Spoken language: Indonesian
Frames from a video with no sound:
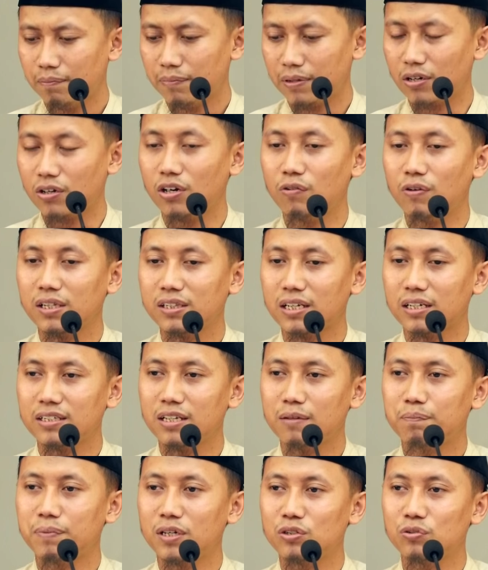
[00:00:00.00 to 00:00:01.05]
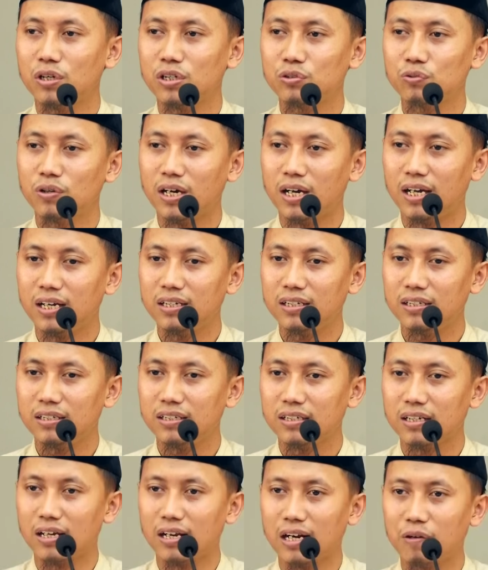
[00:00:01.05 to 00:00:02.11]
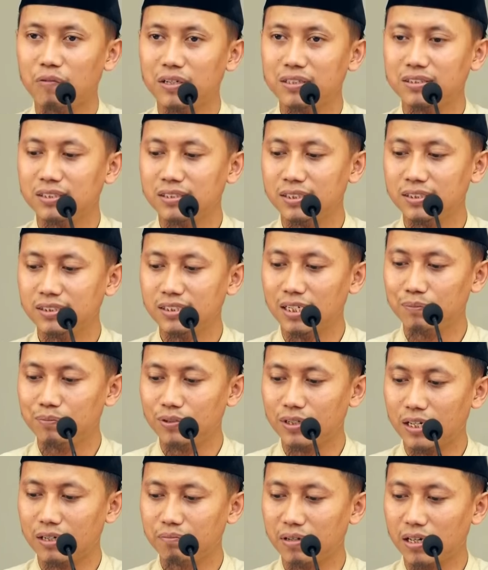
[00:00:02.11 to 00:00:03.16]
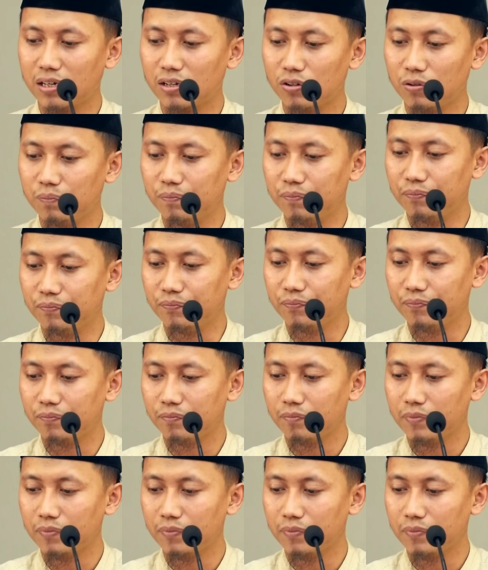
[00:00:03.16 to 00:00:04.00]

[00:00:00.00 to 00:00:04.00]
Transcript: Berkhalwat artinya berdua-duaan lawan jenis yang bukan mahram.